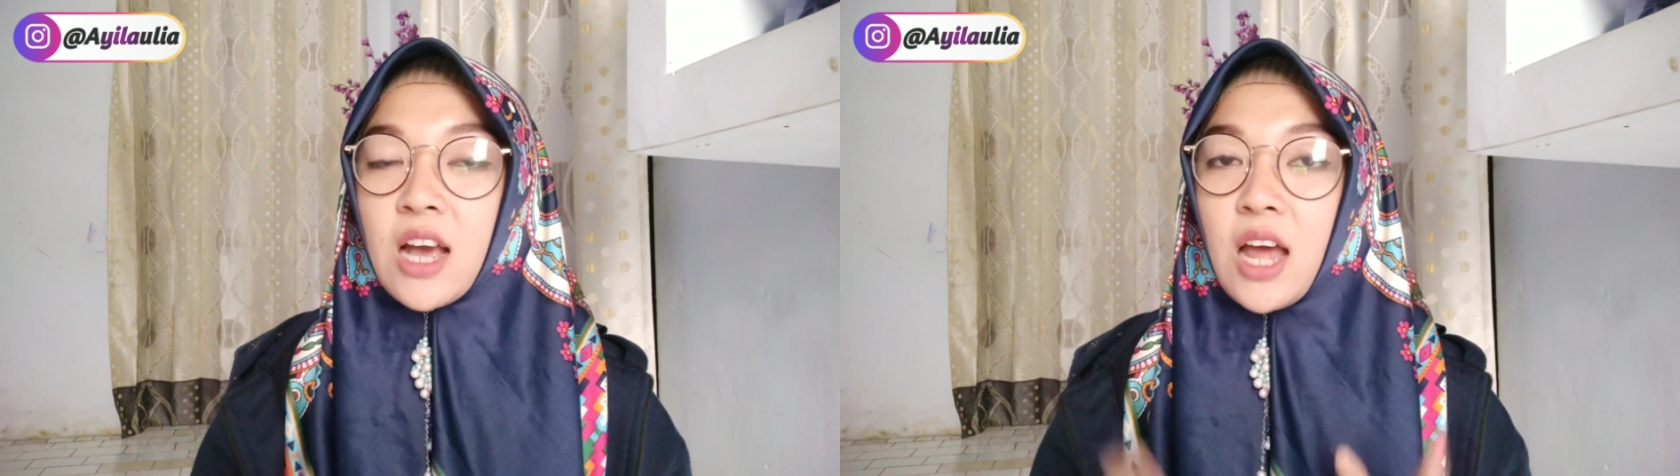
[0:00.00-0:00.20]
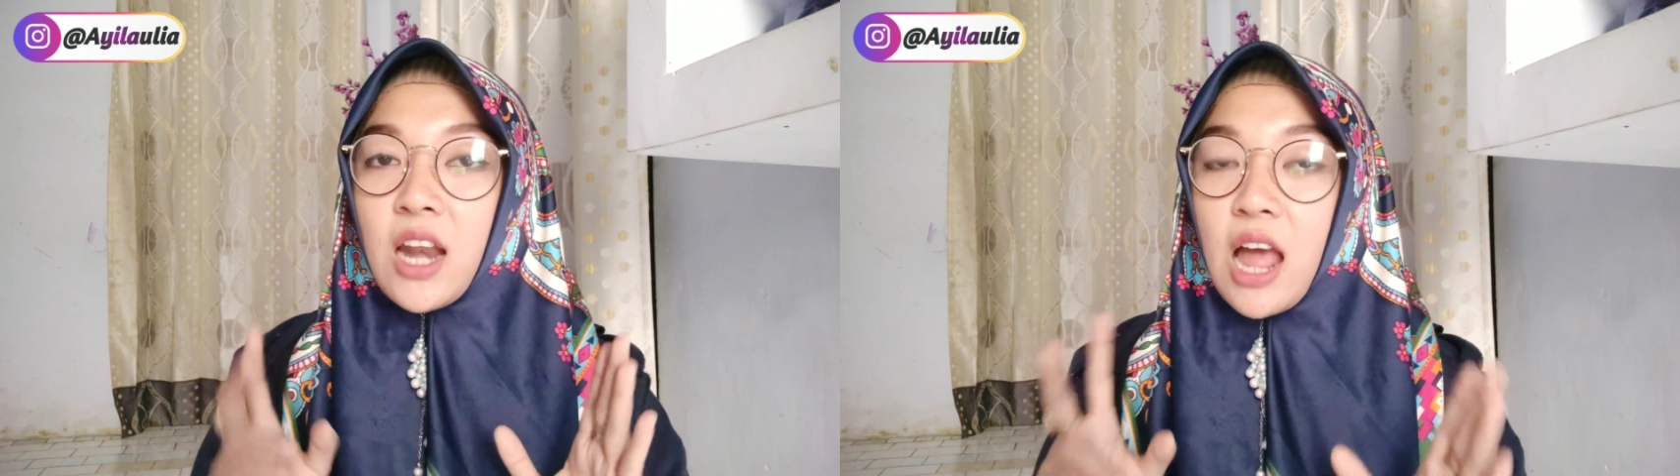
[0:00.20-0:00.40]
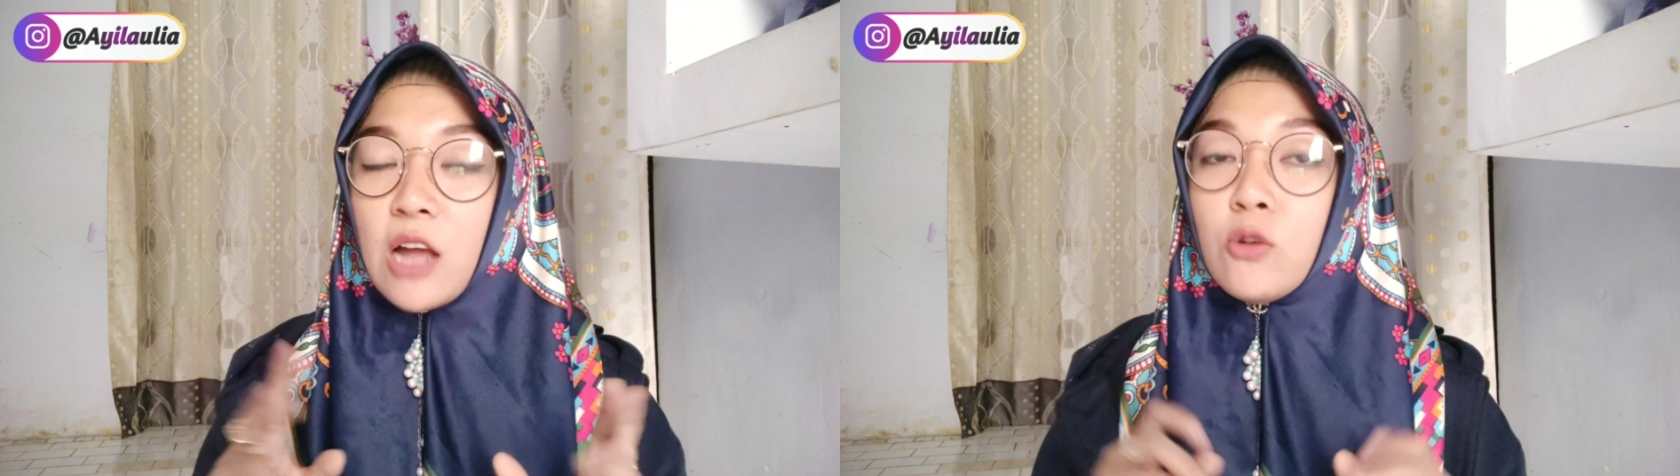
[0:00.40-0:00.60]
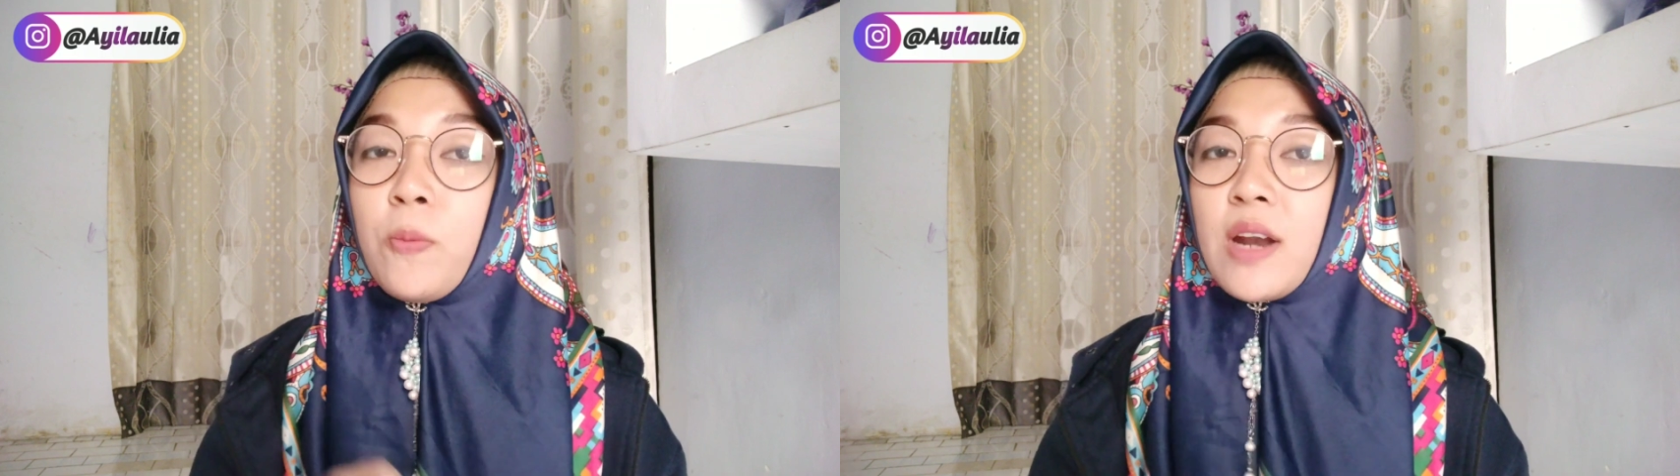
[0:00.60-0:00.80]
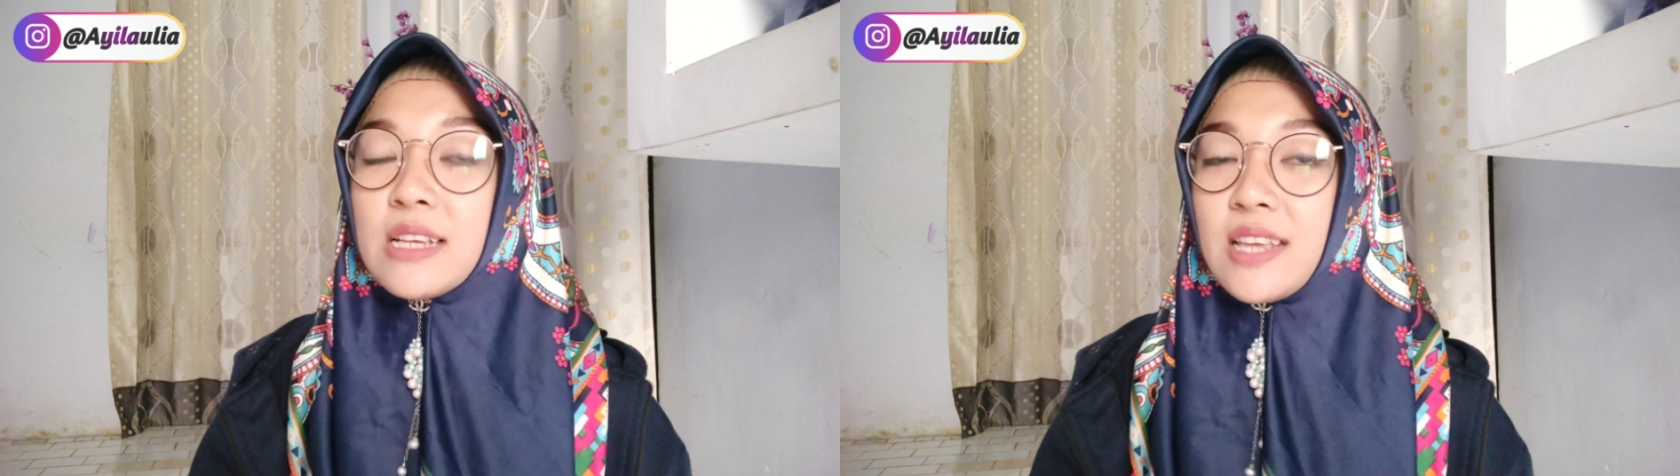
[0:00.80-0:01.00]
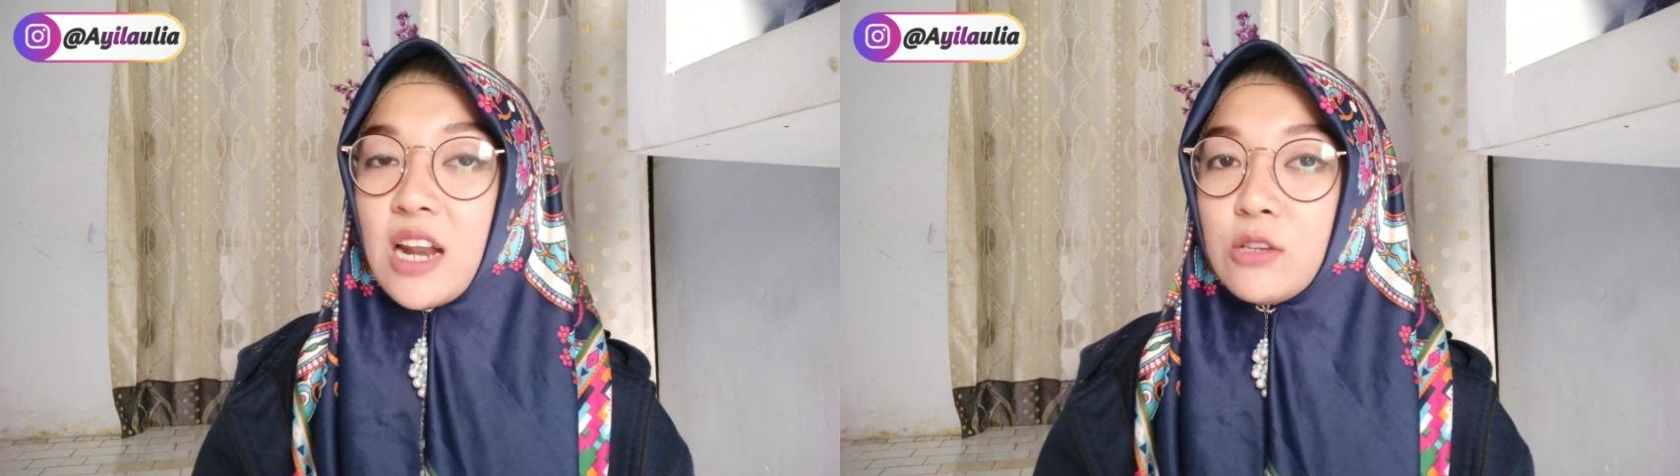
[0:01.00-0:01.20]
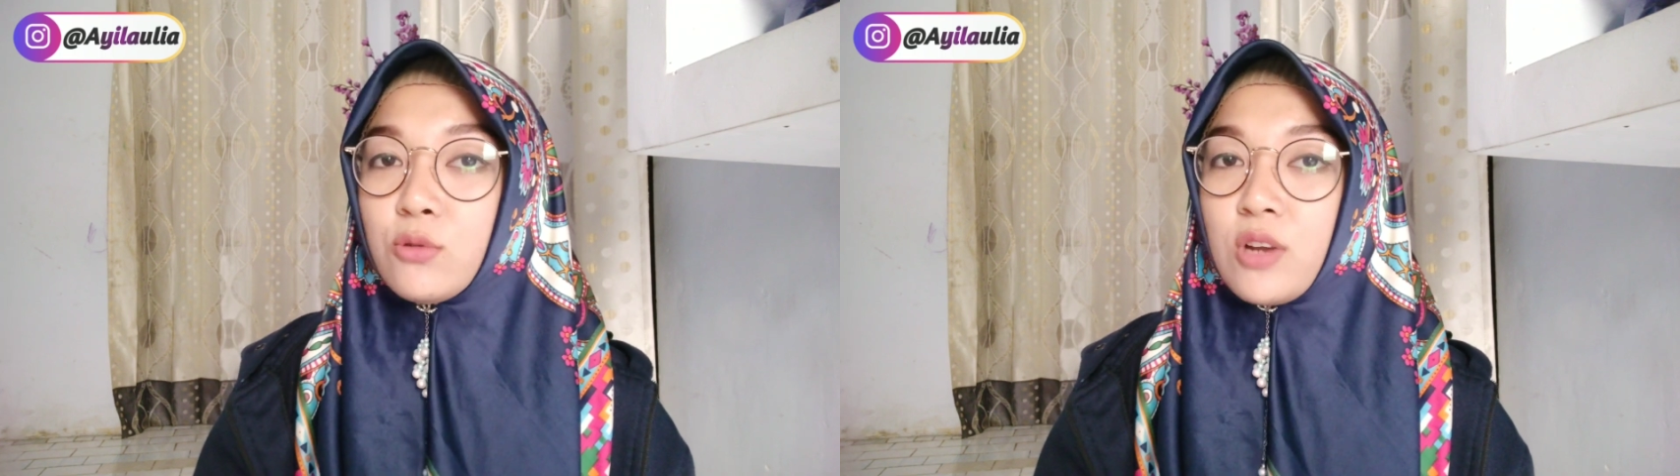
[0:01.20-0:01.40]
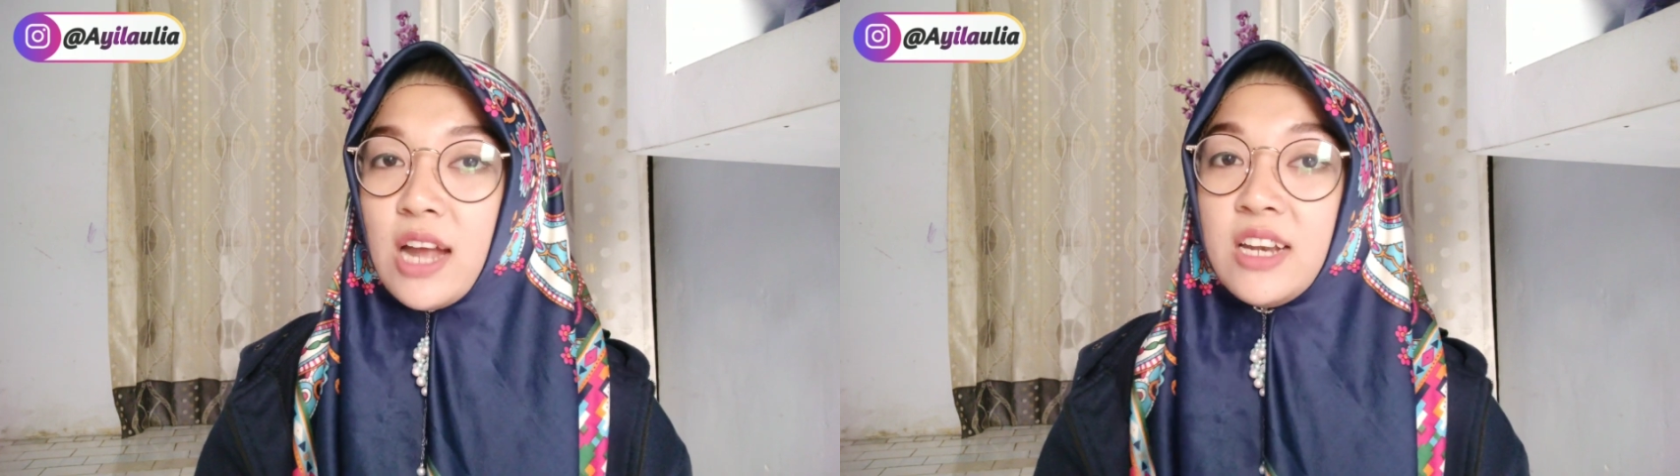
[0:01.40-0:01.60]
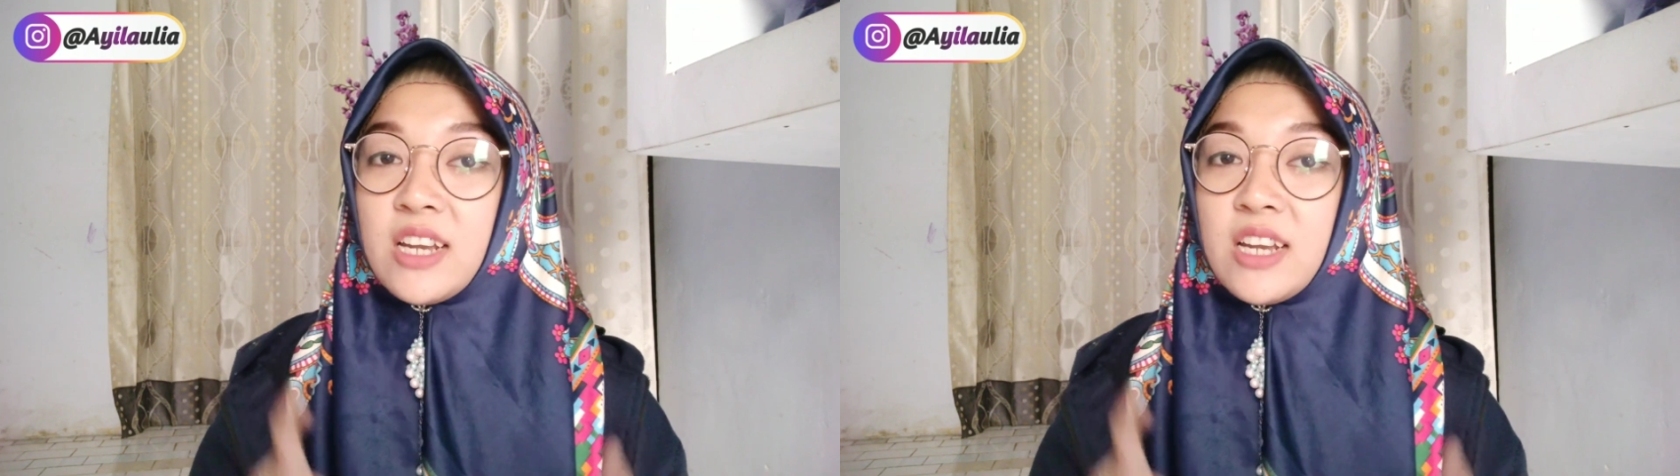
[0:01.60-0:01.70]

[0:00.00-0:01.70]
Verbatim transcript: karena aku penasaran juga